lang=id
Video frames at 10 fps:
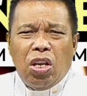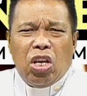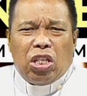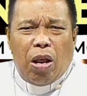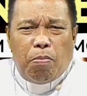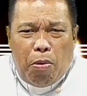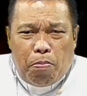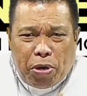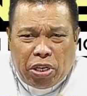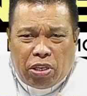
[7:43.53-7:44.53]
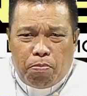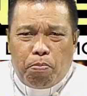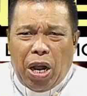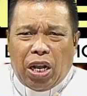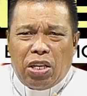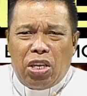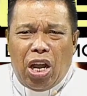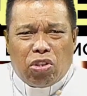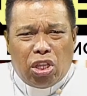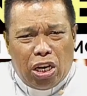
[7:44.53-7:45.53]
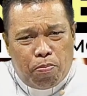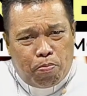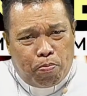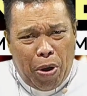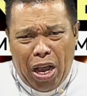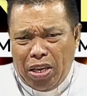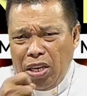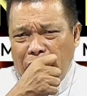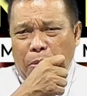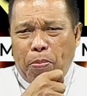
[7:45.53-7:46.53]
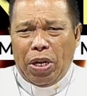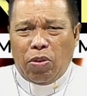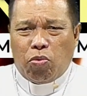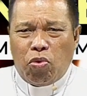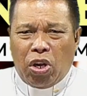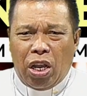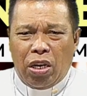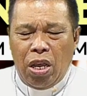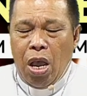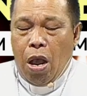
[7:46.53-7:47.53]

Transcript: Kita mempersembahkan yang terbaik kepada Tuhan